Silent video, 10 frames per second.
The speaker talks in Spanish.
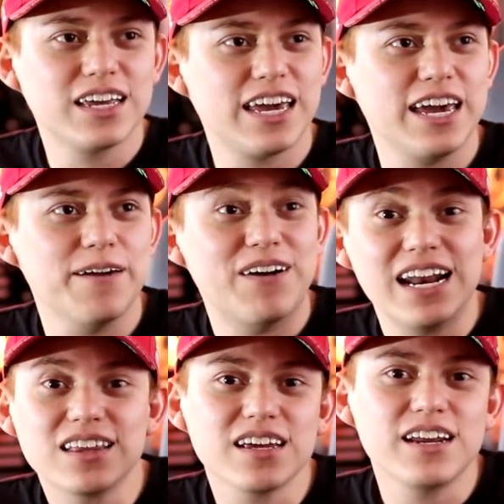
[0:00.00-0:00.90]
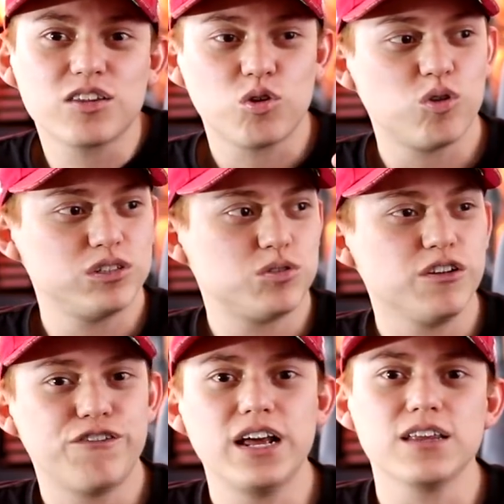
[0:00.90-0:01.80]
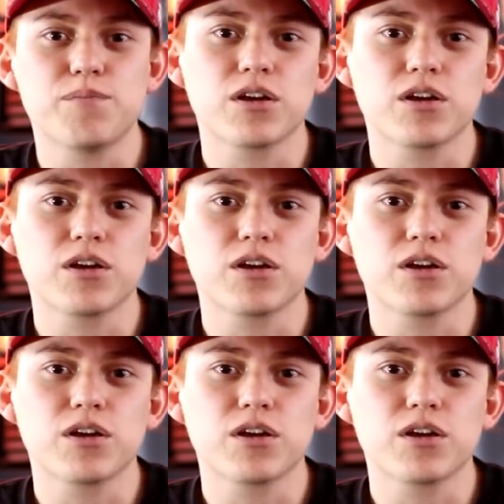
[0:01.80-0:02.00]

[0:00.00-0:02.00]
que van a tener todo esto diferente,